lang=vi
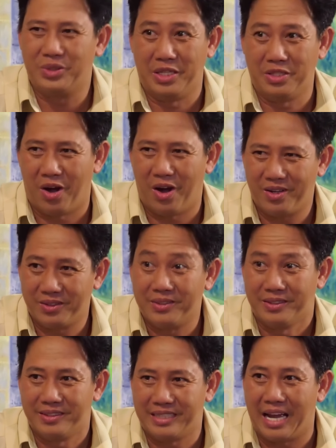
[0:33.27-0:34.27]
chuyện nhỏ
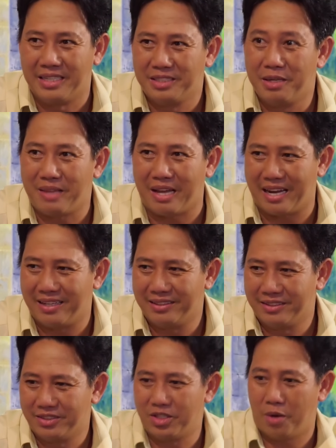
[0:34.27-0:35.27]
à, giúp người nha
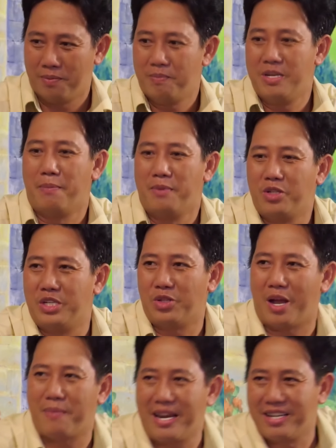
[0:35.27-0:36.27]
rồi bây giờ mình nói chuyện
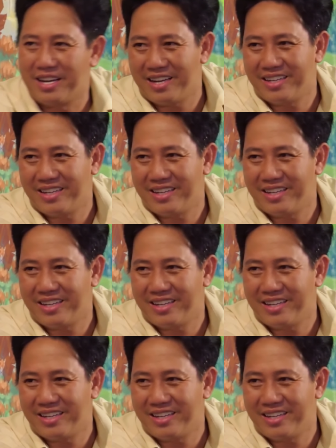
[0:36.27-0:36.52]
thoải mái được rồi